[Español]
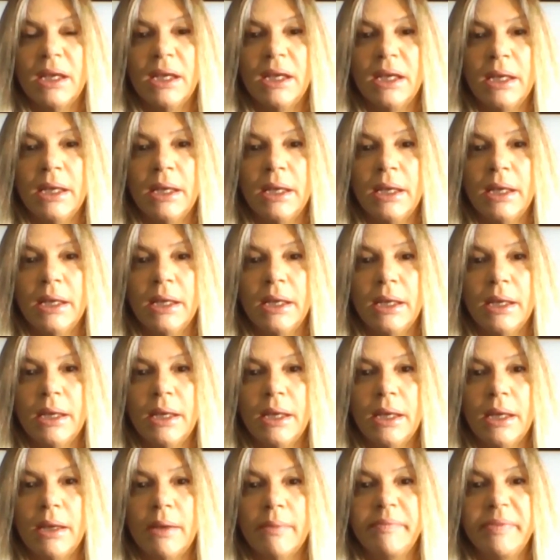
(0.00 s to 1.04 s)

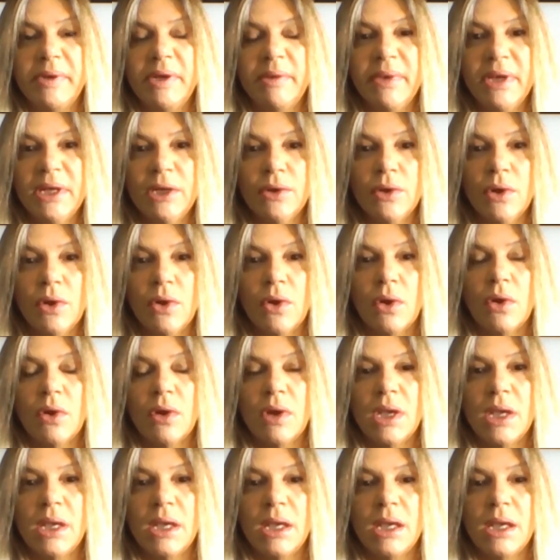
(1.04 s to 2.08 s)
Eh,
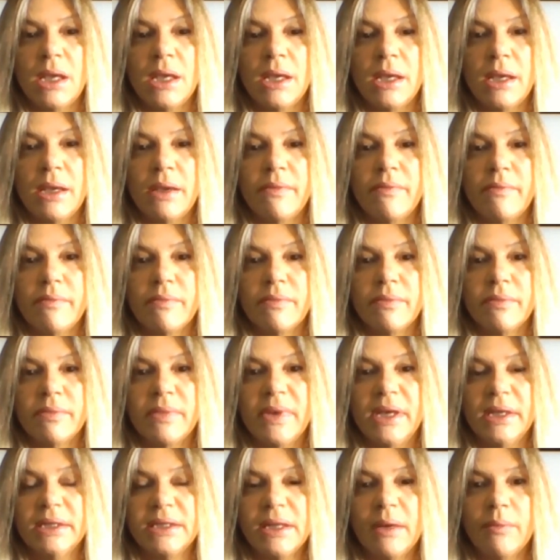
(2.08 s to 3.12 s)
primero, eh,
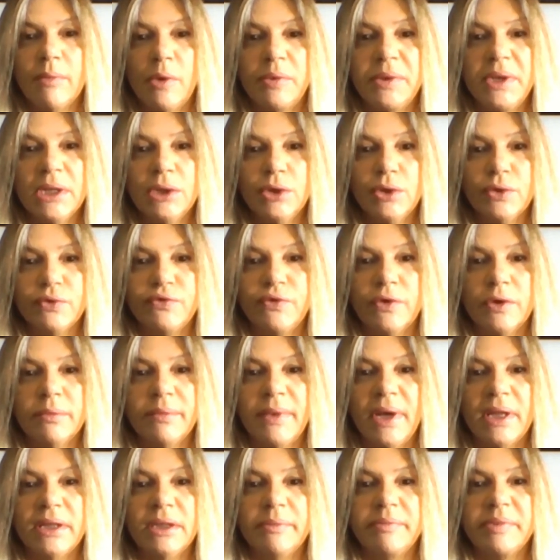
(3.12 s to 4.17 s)
estamos viendo
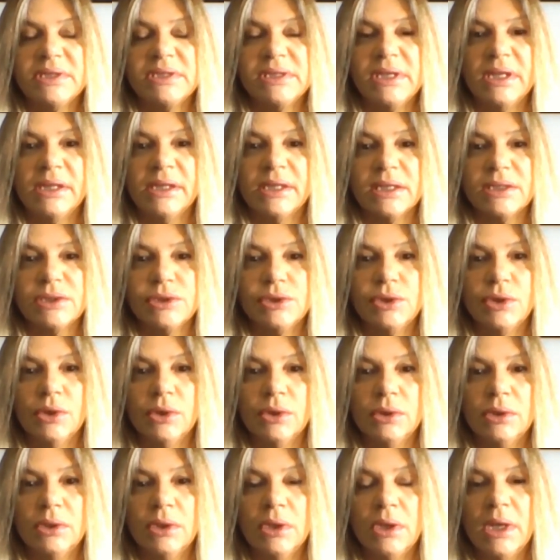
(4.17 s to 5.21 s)
formas de
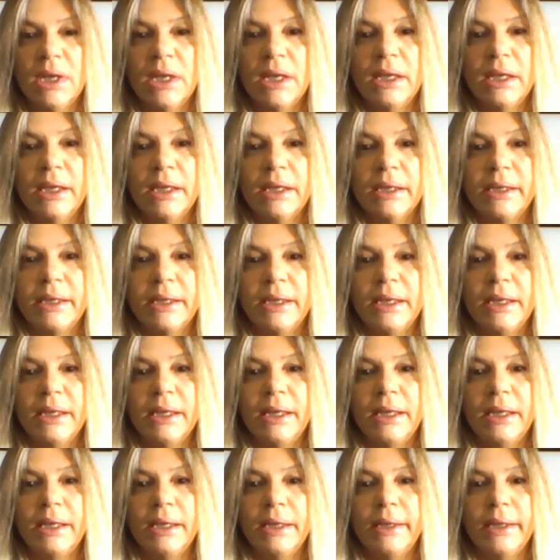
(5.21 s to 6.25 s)
presentación
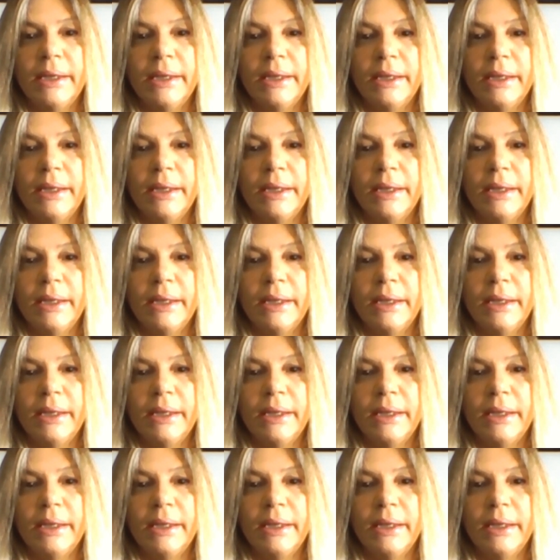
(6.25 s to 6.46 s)
que